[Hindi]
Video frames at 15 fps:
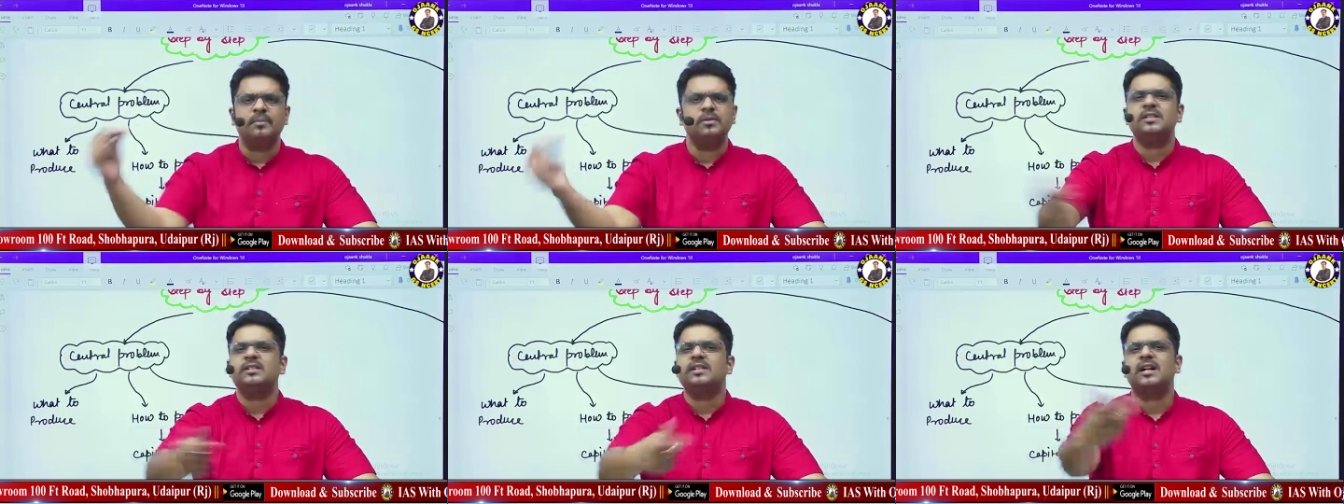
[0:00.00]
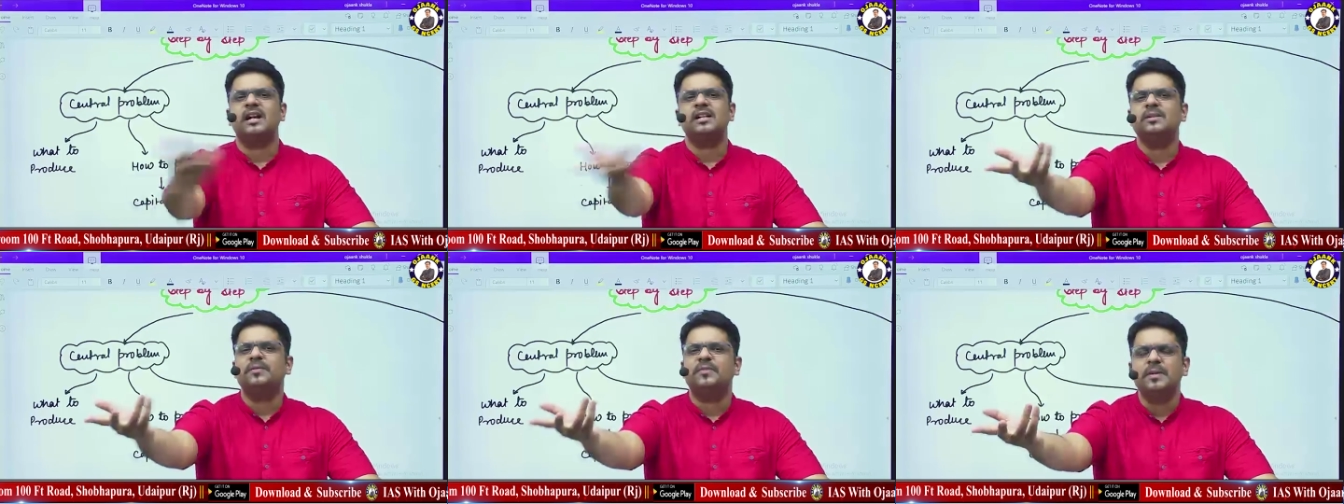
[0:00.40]
हैं मुझे सरकार
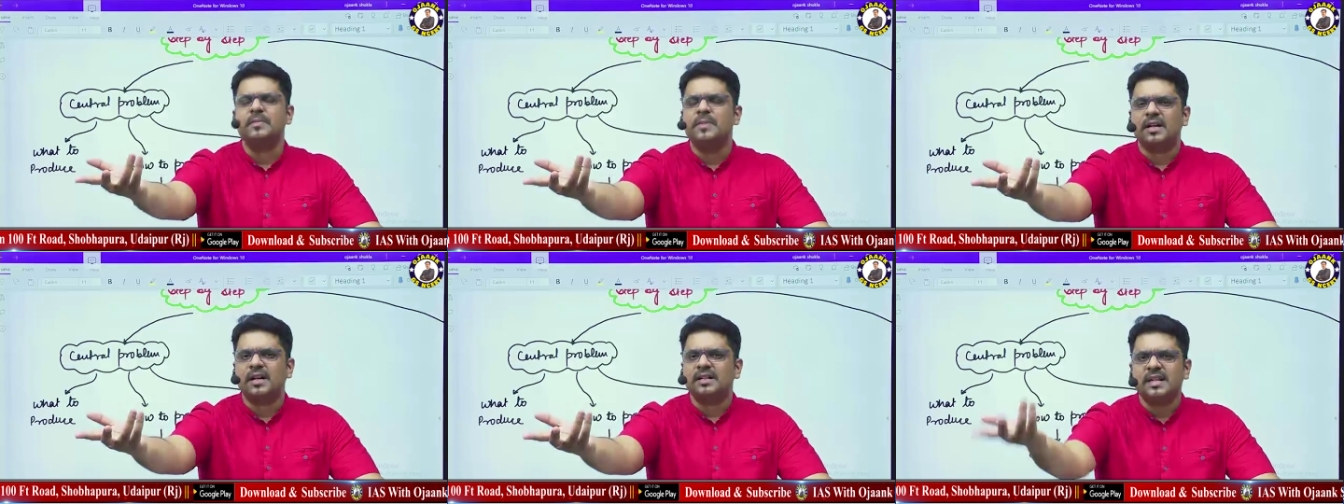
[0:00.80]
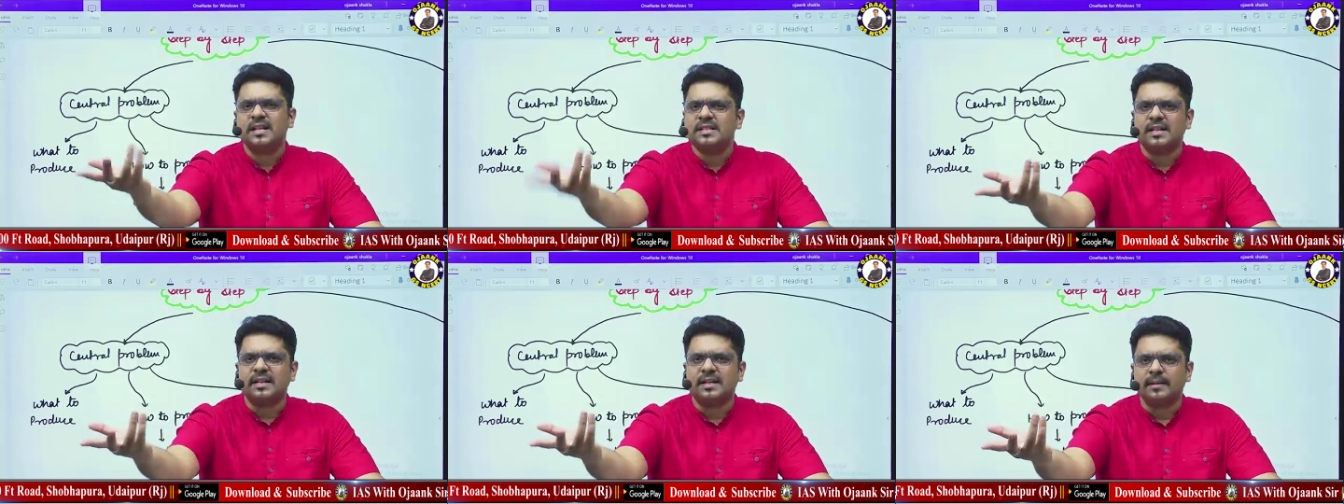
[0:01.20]
से फ्री में अनाज नहीं
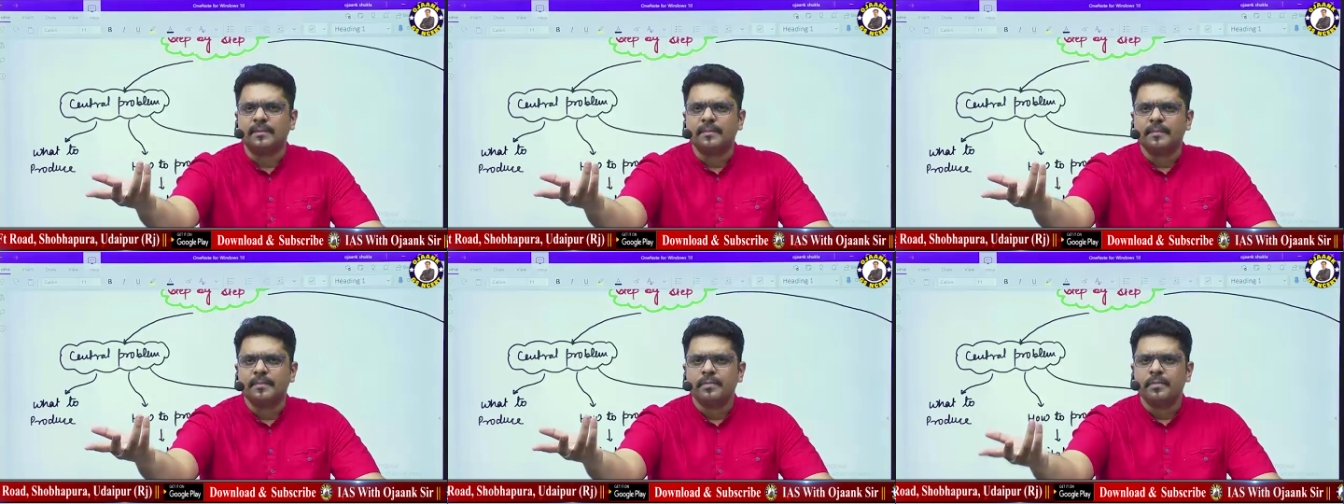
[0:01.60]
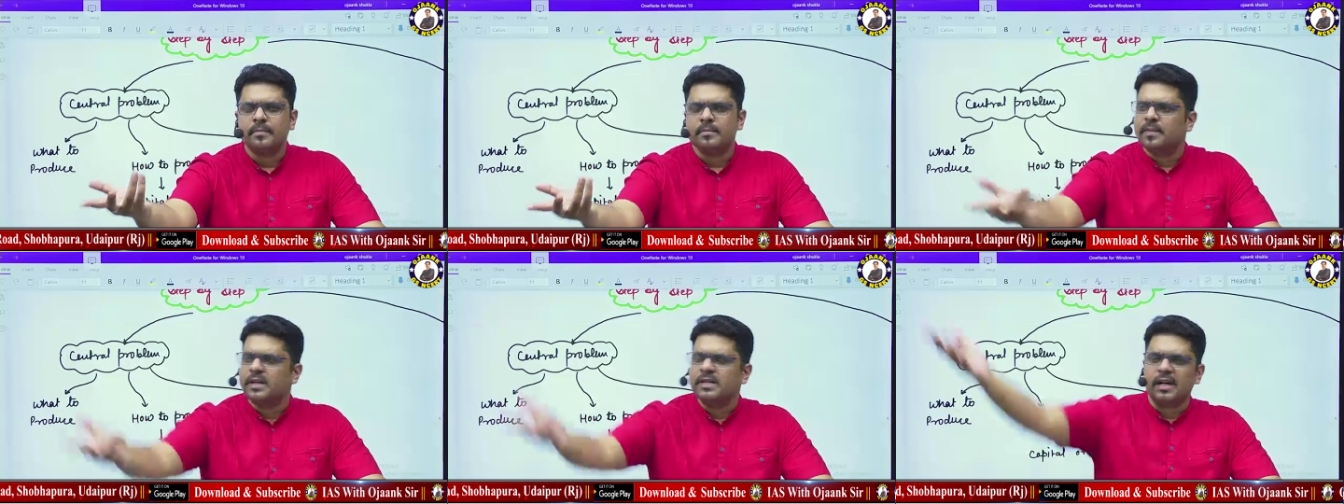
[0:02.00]
चाहिए
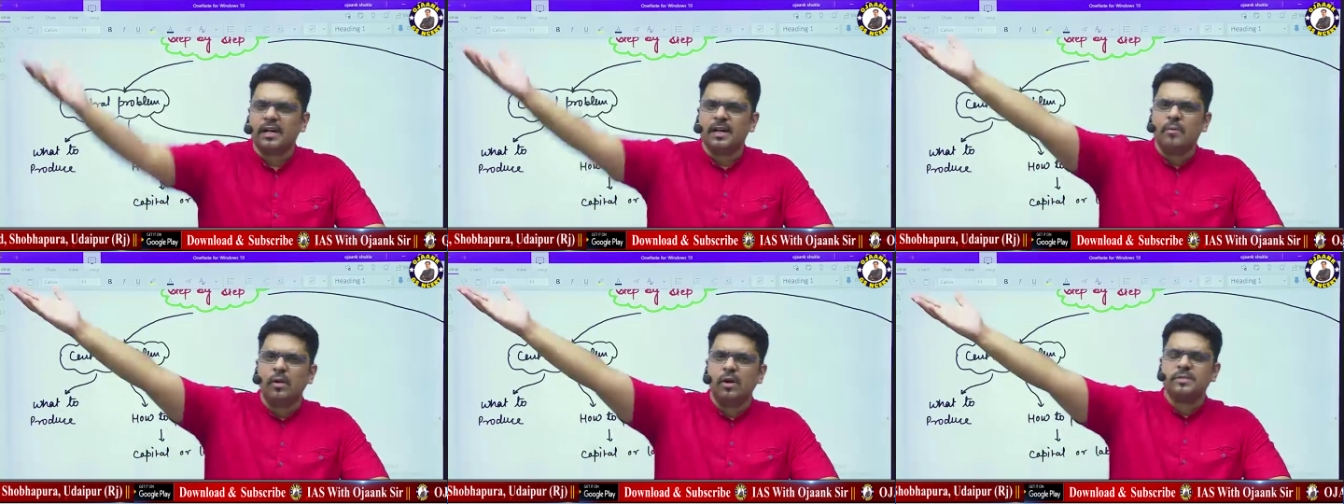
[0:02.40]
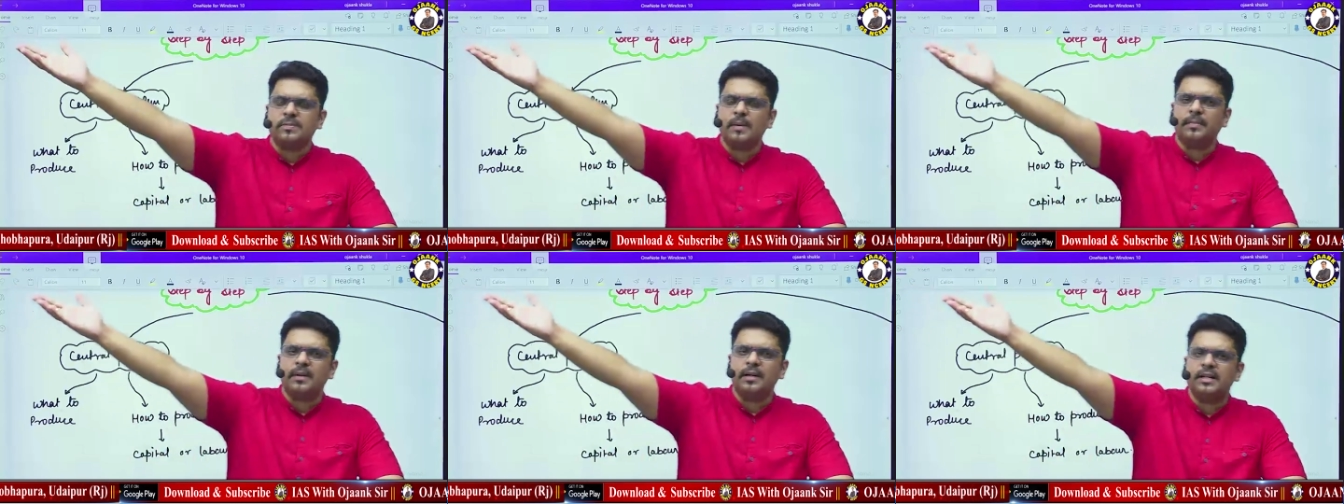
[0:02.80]
मैं जाके मॉल्स में
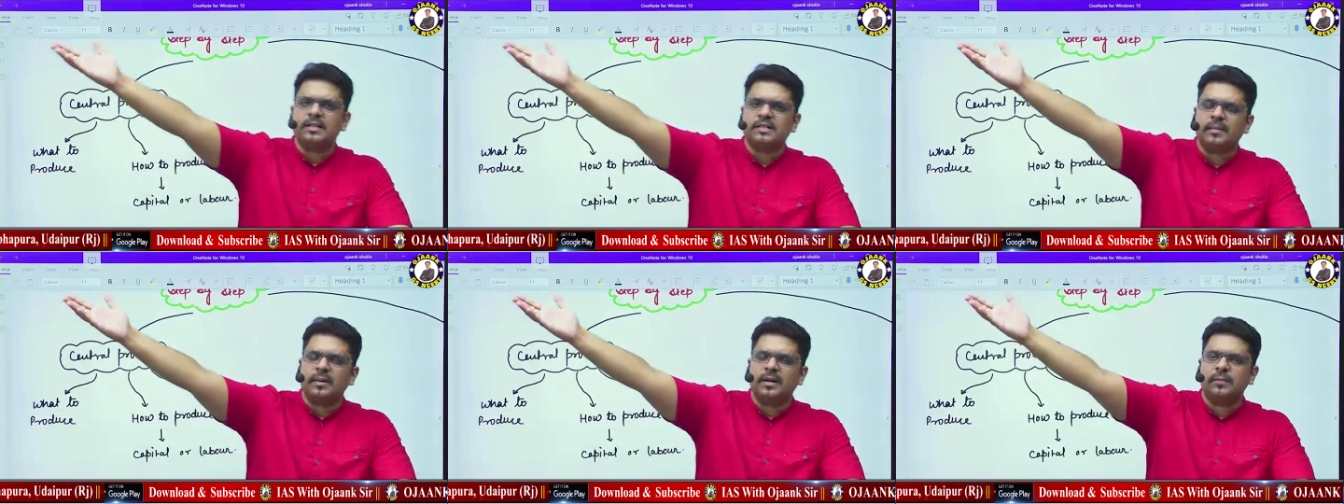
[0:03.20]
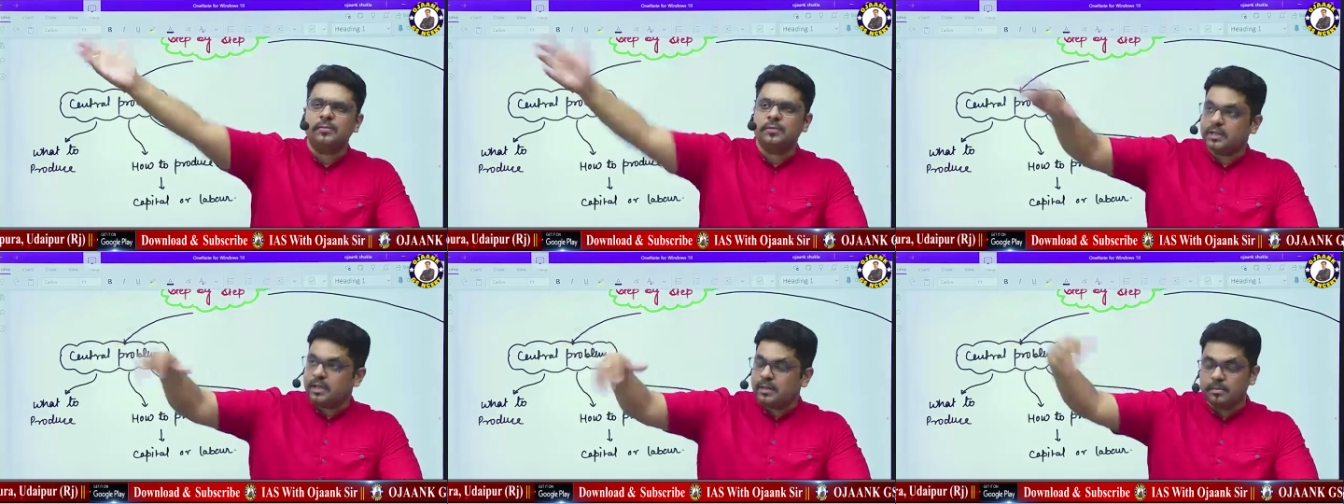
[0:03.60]
अपने लिए सामान
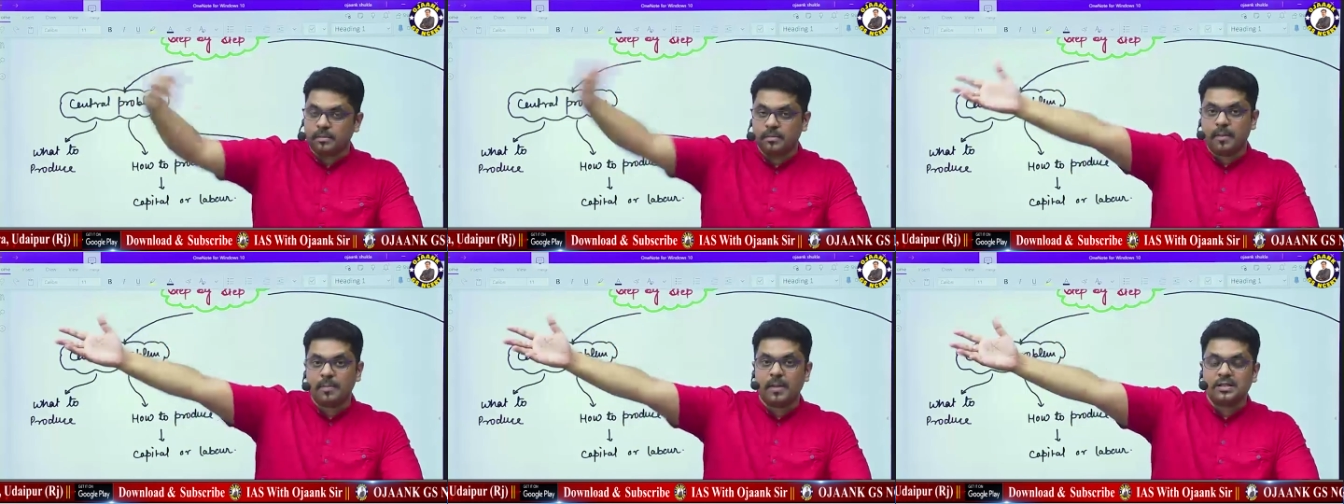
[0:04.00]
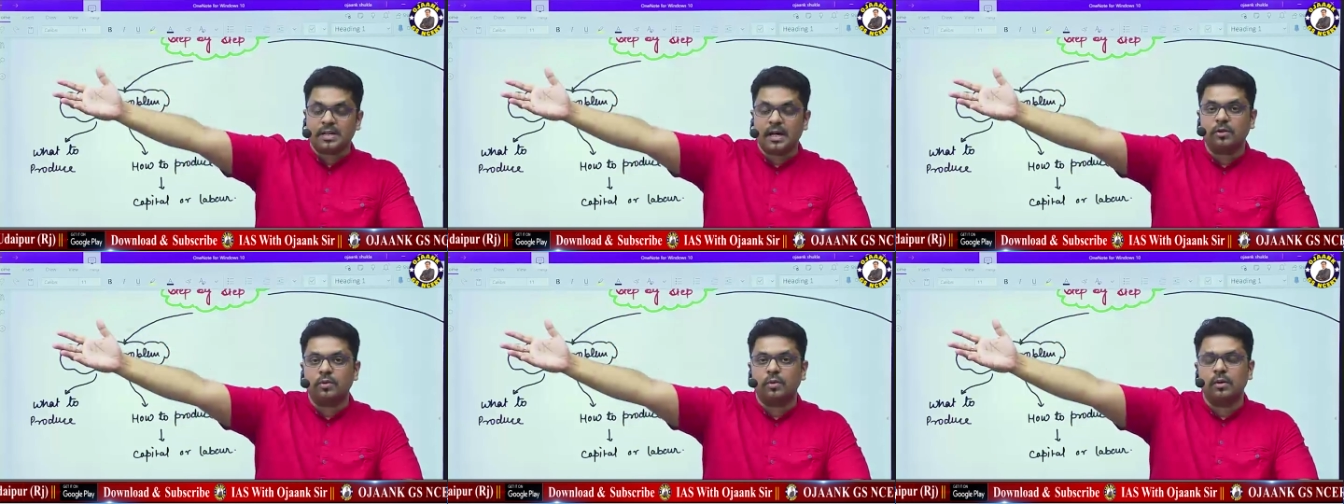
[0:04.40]
मुझे
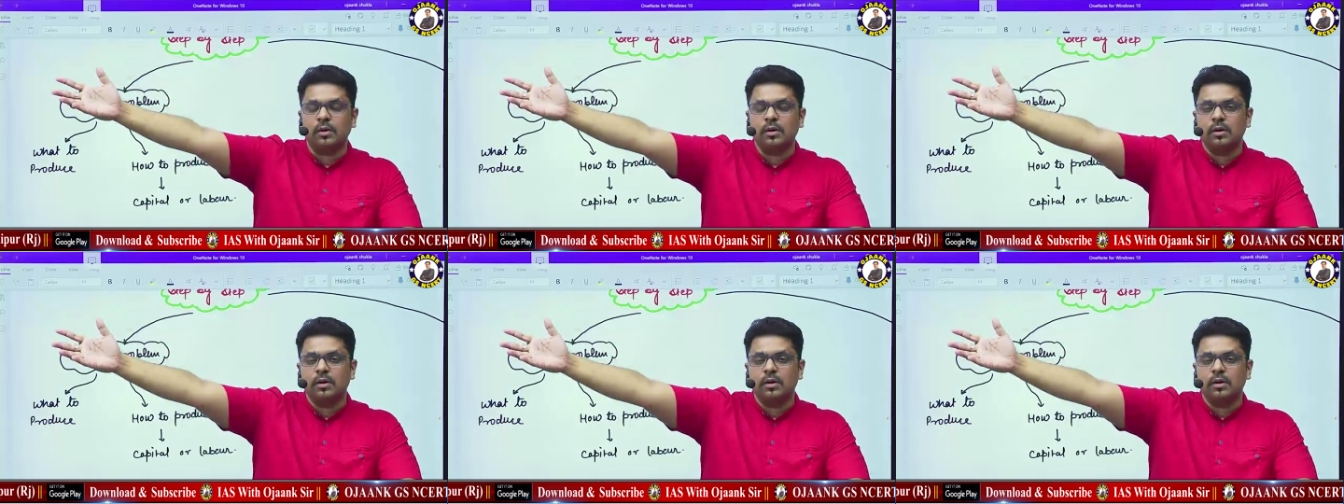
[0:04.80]
बाजार दो